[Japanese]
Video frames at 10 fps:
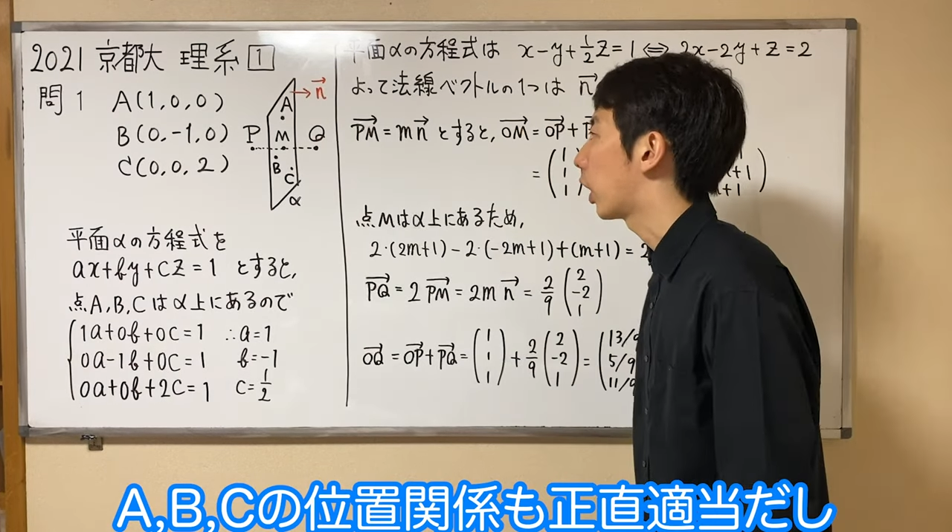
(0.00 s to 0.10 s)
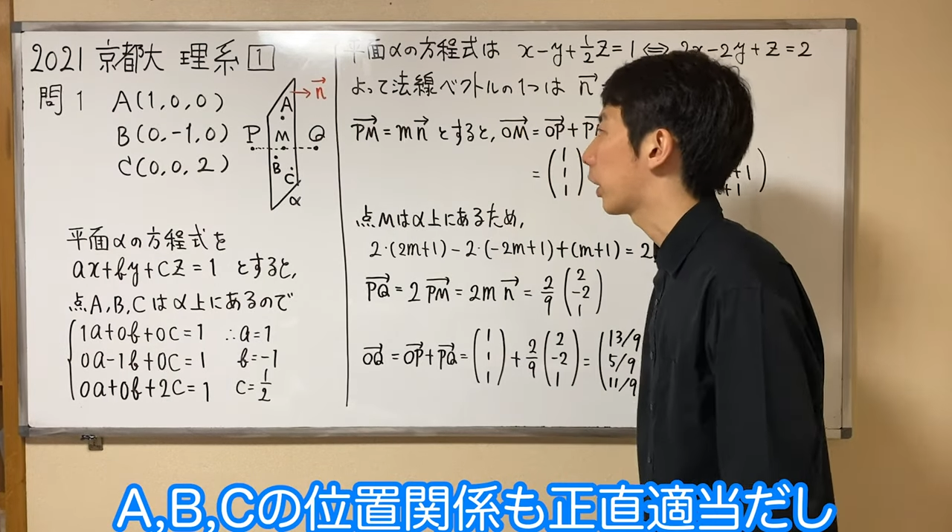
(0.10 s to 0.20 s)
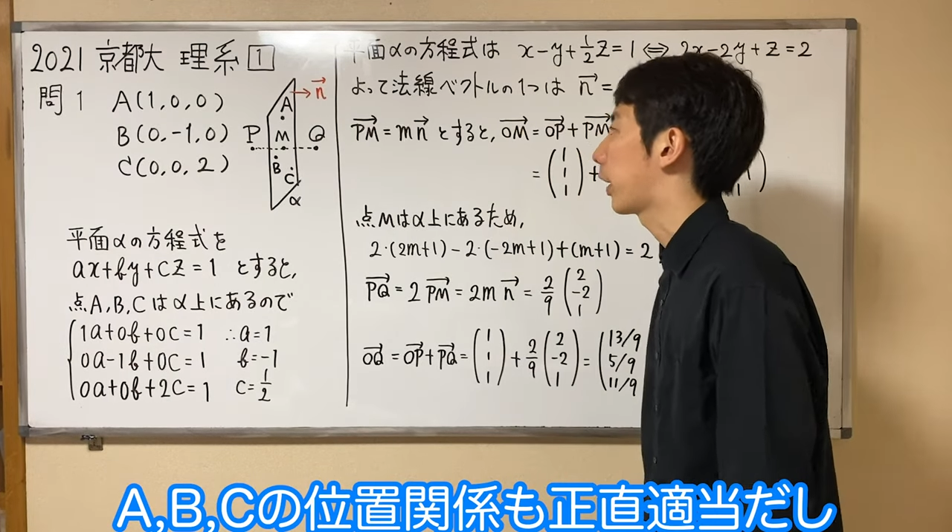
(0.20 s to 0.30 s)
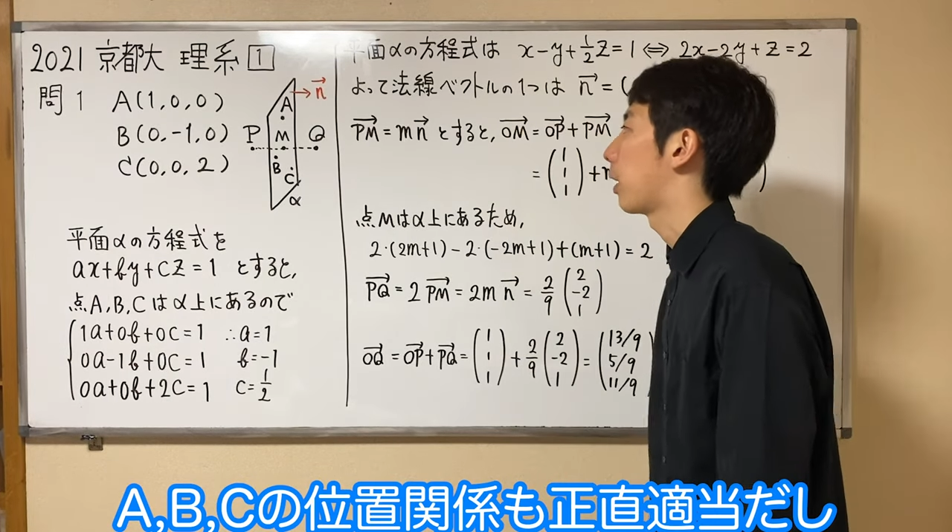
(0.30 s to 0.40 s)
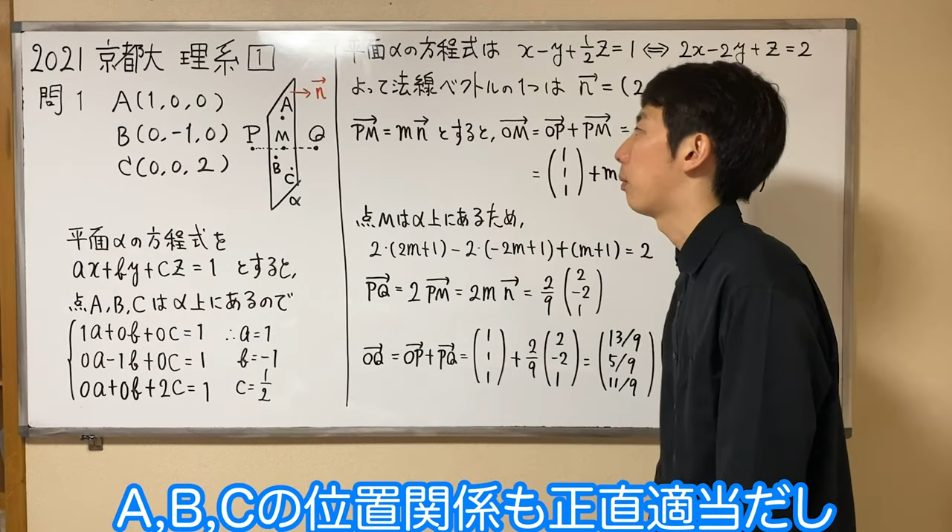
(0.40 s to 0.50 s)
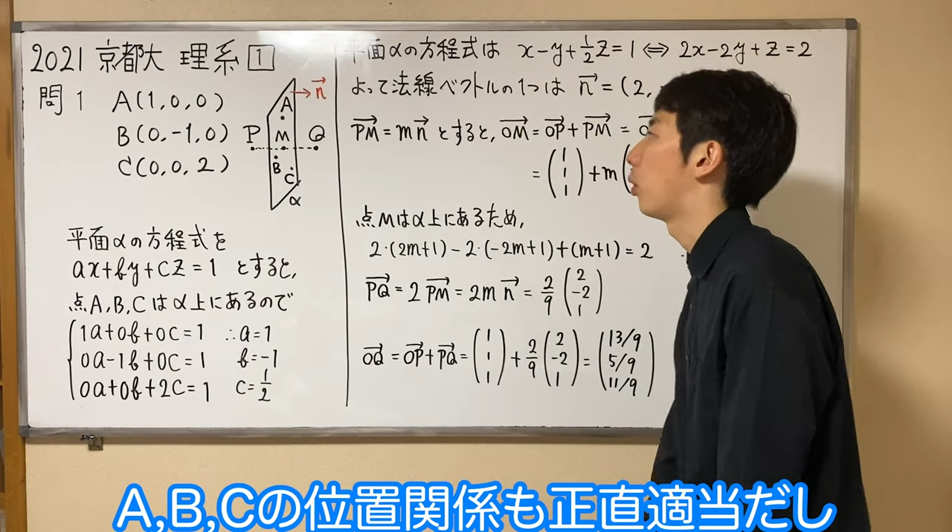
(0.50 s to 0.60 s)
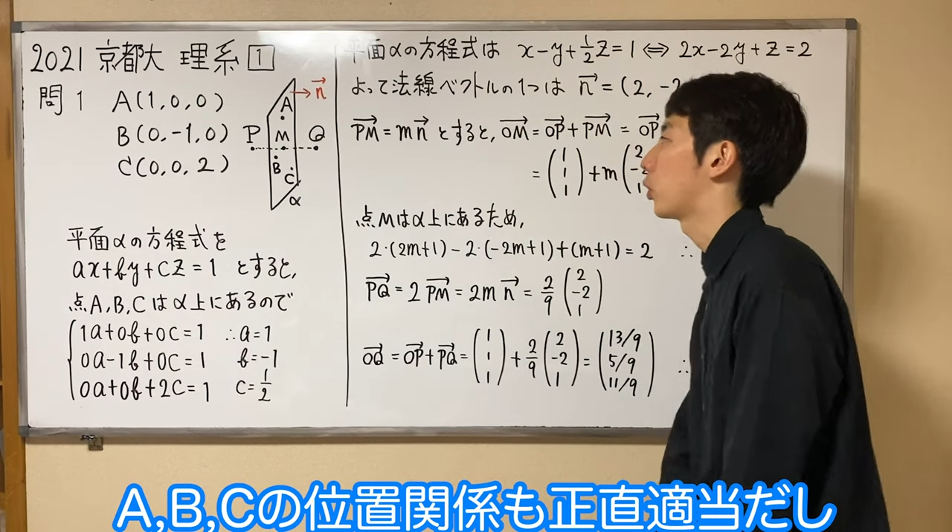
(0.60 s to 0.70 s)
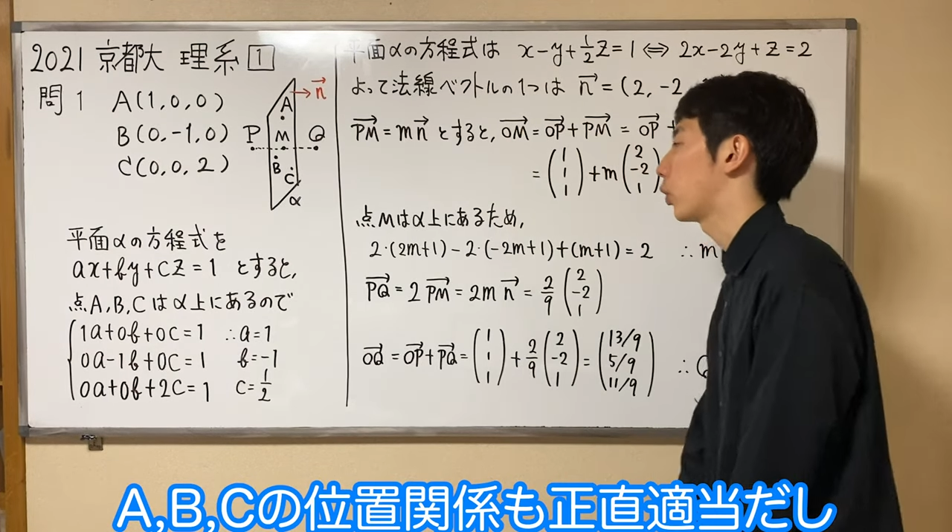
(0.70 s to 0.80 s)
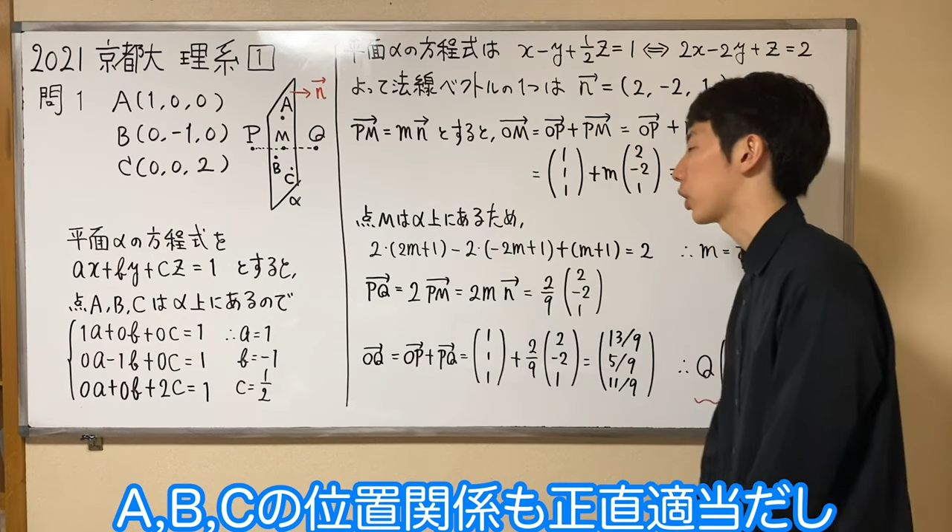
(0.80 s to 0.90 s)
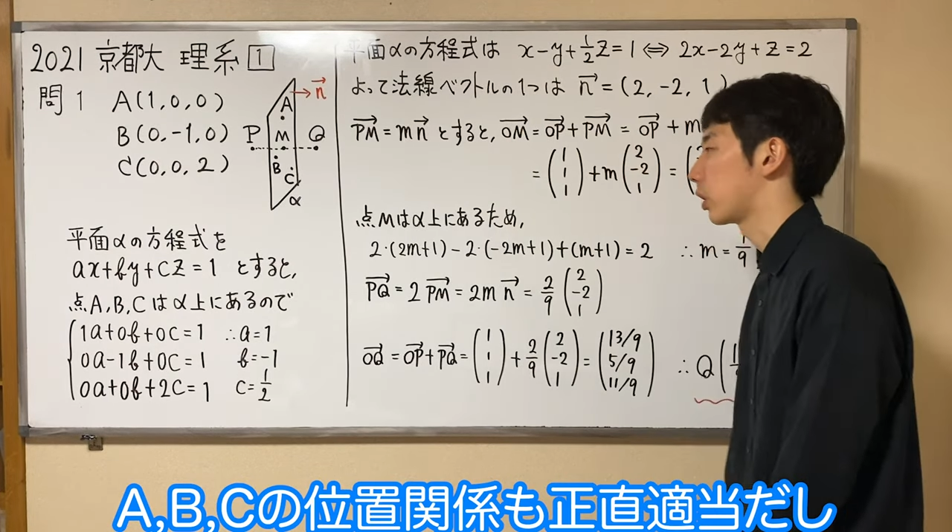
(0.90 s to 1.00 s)
関係も
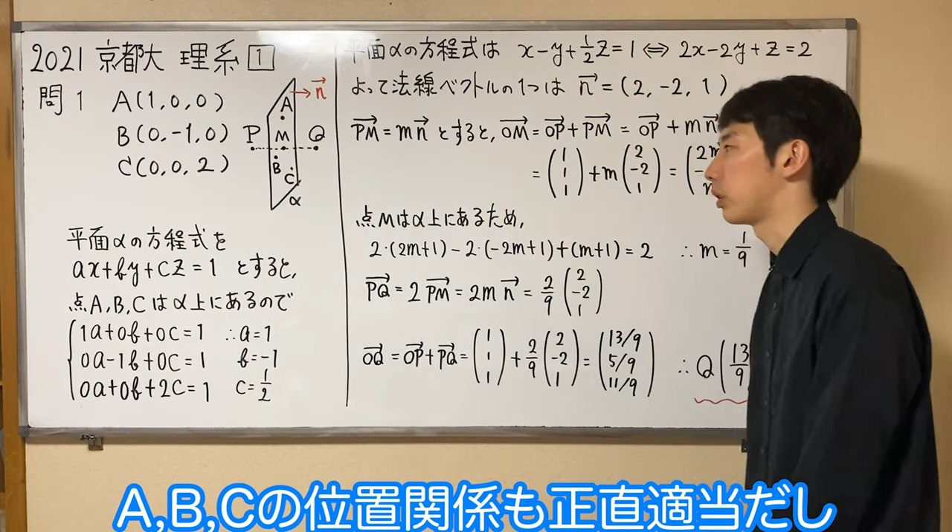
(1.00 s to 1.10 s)
正直